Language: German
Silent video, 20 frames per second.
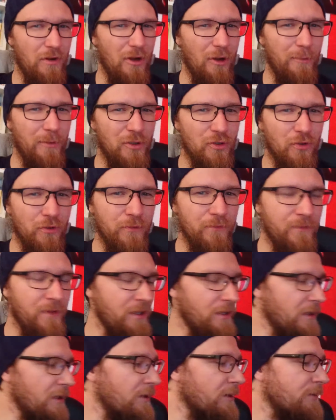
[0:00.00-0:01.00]
glaube ich, schon
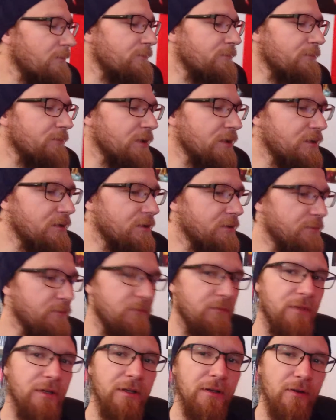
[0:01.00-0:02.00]
wieder mit
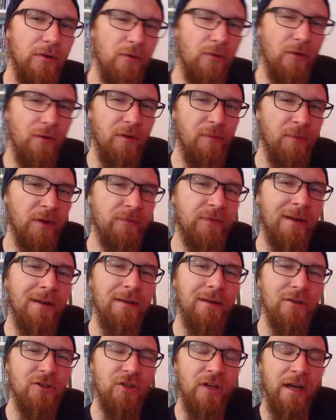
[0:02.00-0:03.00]
mir und Big
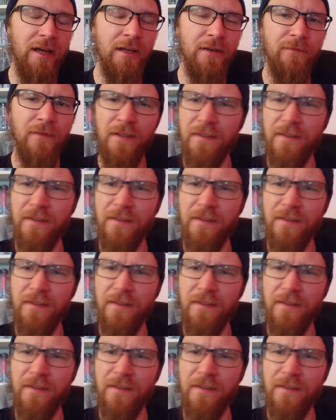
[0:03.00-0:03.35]
Friendly Giant.